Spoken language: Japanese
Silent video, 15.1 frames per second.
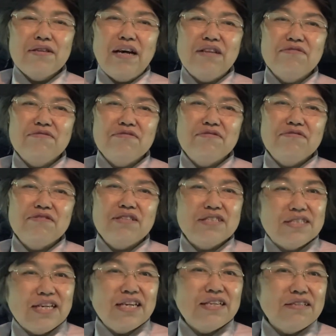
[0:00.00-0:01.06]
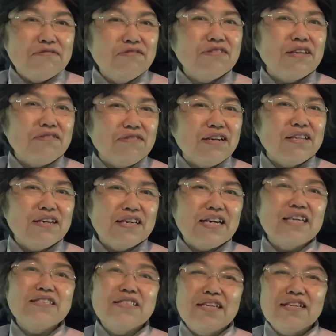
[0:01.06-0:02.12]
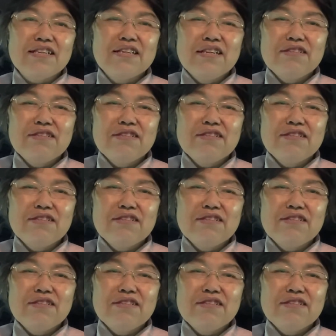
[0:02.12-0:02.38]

あの、実際どうなのかな、感謝